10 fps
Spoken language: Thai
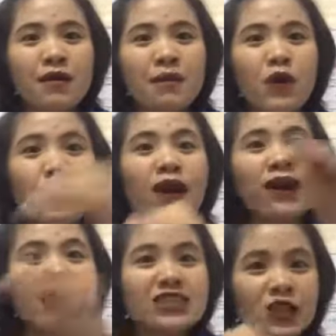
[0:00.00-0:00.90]
มนุษย์เรา
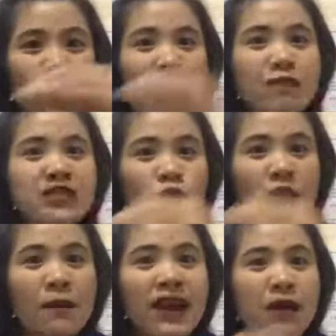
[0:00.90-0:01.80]
ถ้าจิตว่างมันจิตว่าง
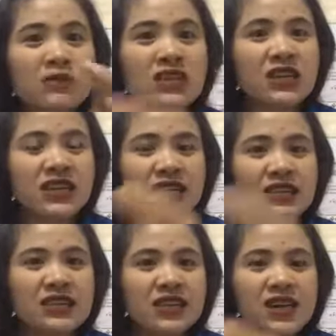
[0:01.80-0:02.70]
ไม่ได้แล้วมันจะคิด
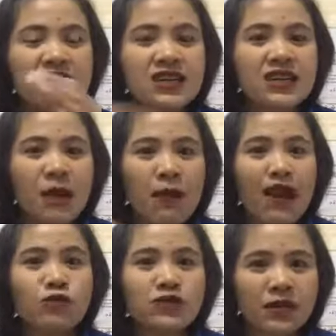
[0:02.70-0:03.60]
ถึงเรื่องที่ทำให้
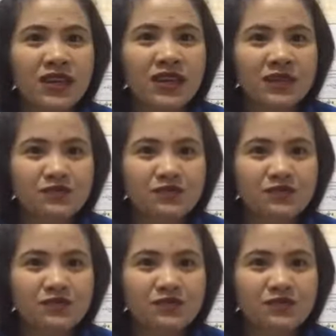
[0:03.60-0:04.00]
รู้สึกไม่ดี